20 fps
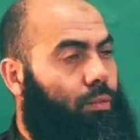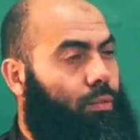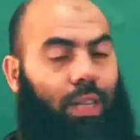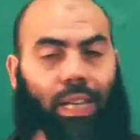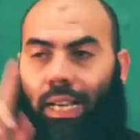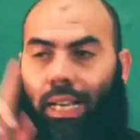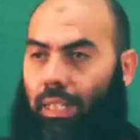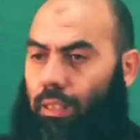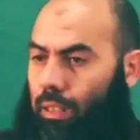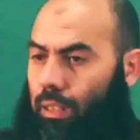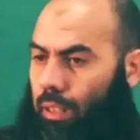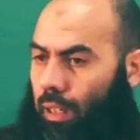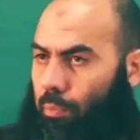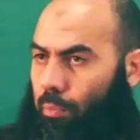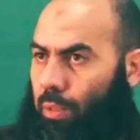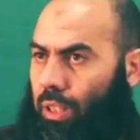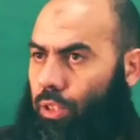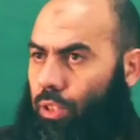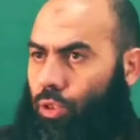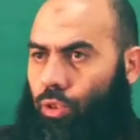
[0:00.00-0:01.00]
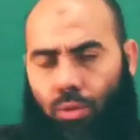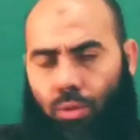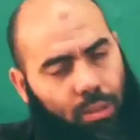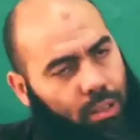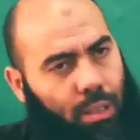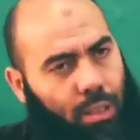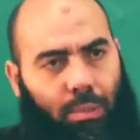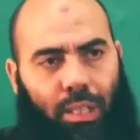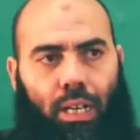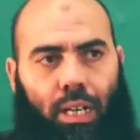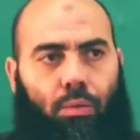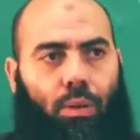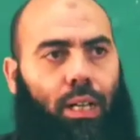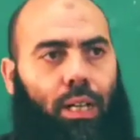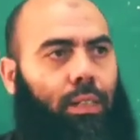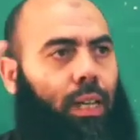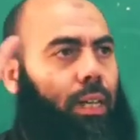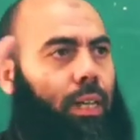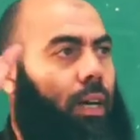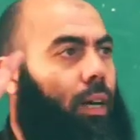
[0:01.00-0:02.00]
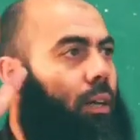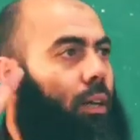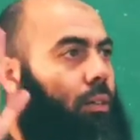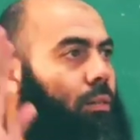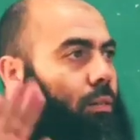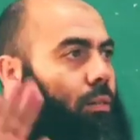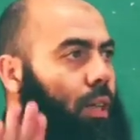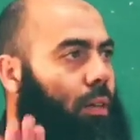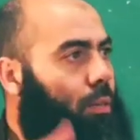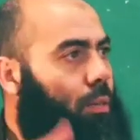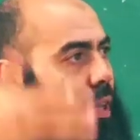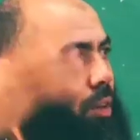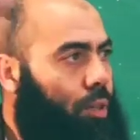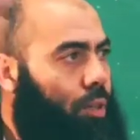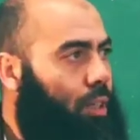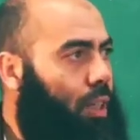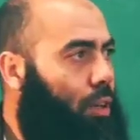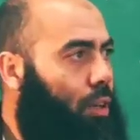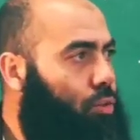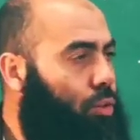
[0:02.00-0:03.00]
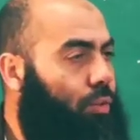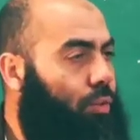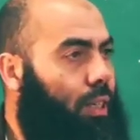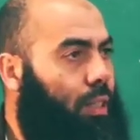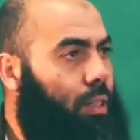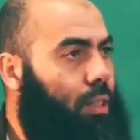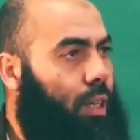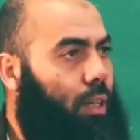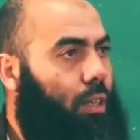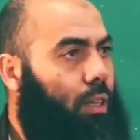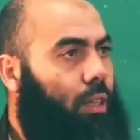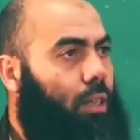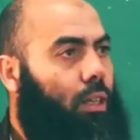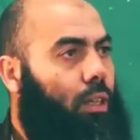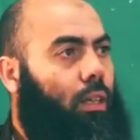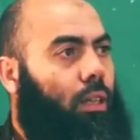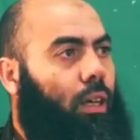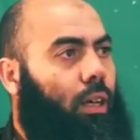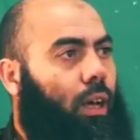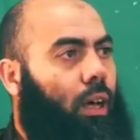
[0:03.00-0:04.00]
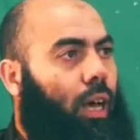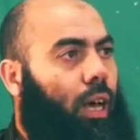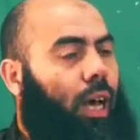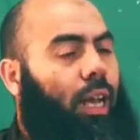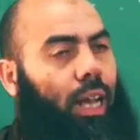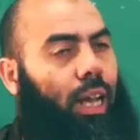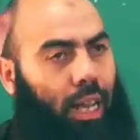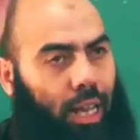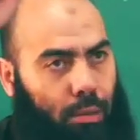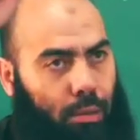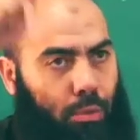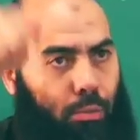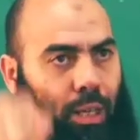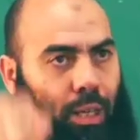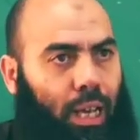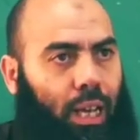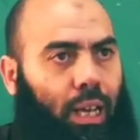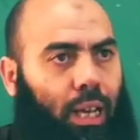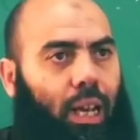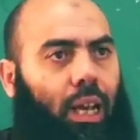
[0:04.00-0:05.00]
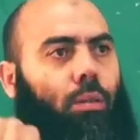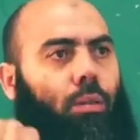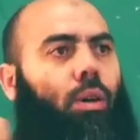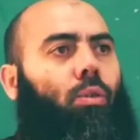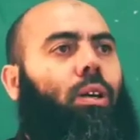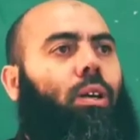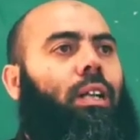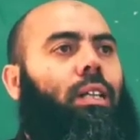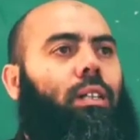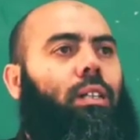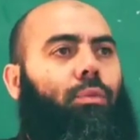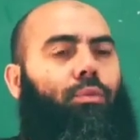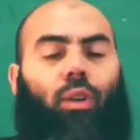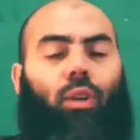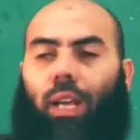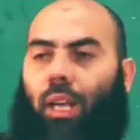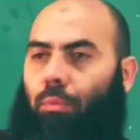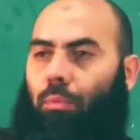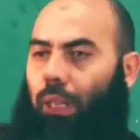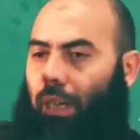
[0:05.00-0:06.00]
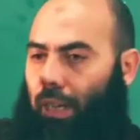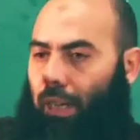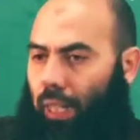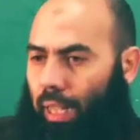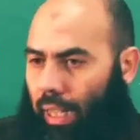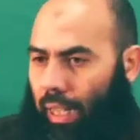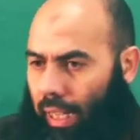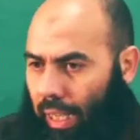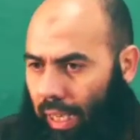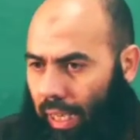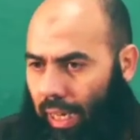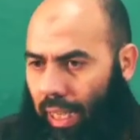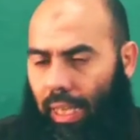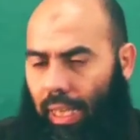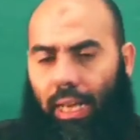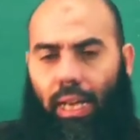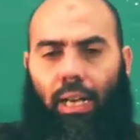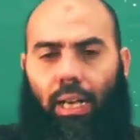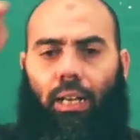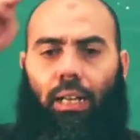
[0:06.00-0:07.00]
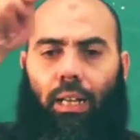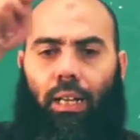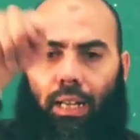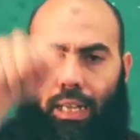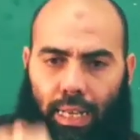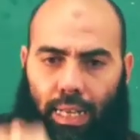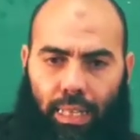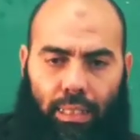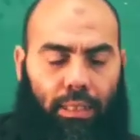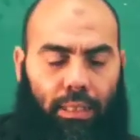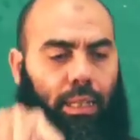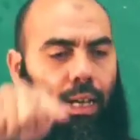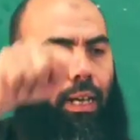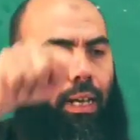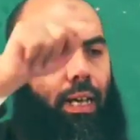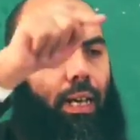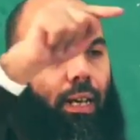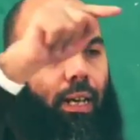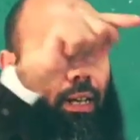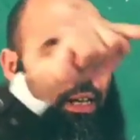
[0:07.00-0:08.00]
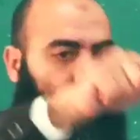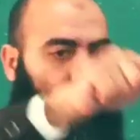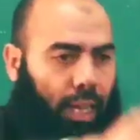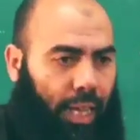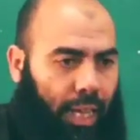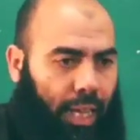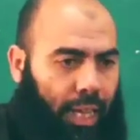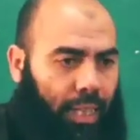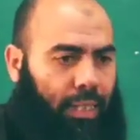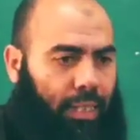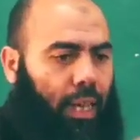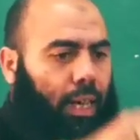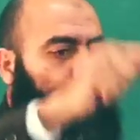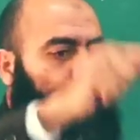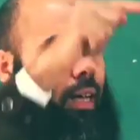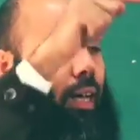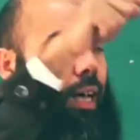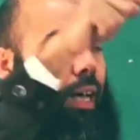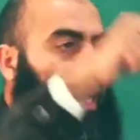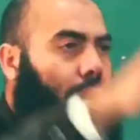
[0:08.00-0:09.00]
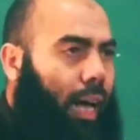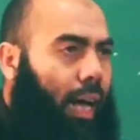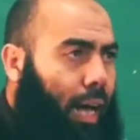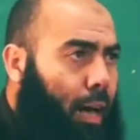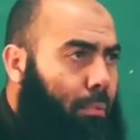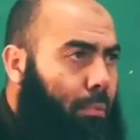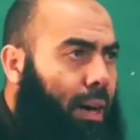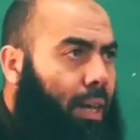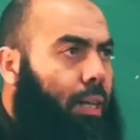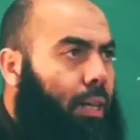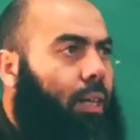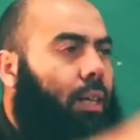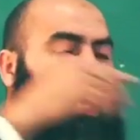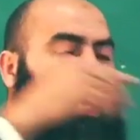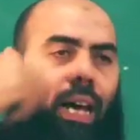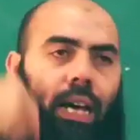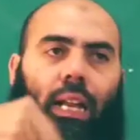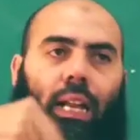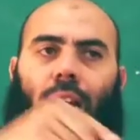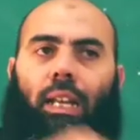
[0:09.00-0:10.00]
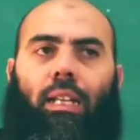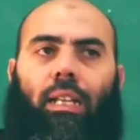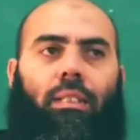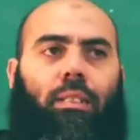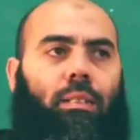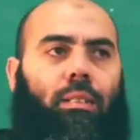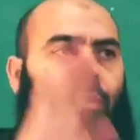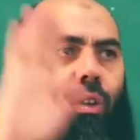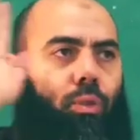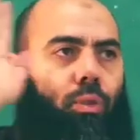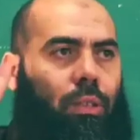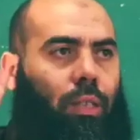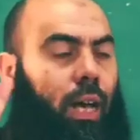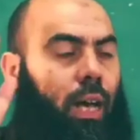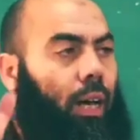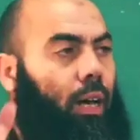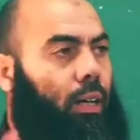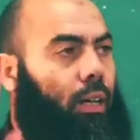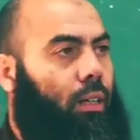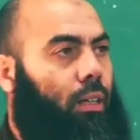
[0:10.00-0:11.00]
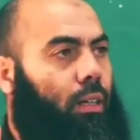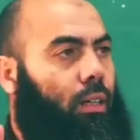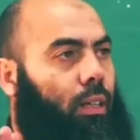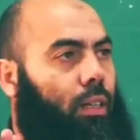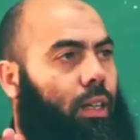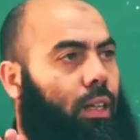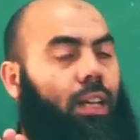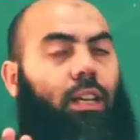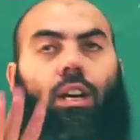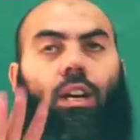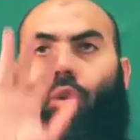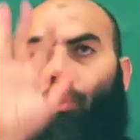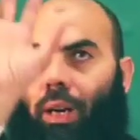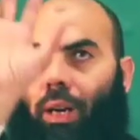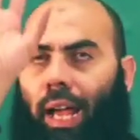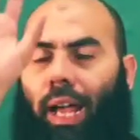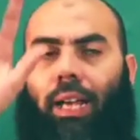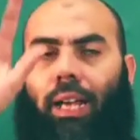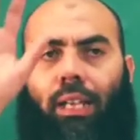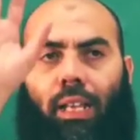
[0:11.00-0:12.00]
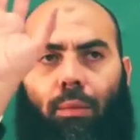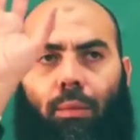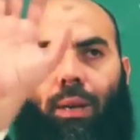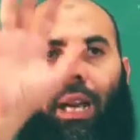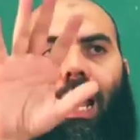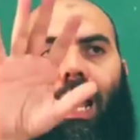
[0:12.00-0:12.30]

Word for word: فقال له سيد ربي تسجد سمعنا واطعنا نبقاو حنا نعاودوا في الهضره الا يعلم من خلق وهو اللطيف الخبير خلق قدر هدى امر انا علي السمع والطاعه لانه هو الحكيم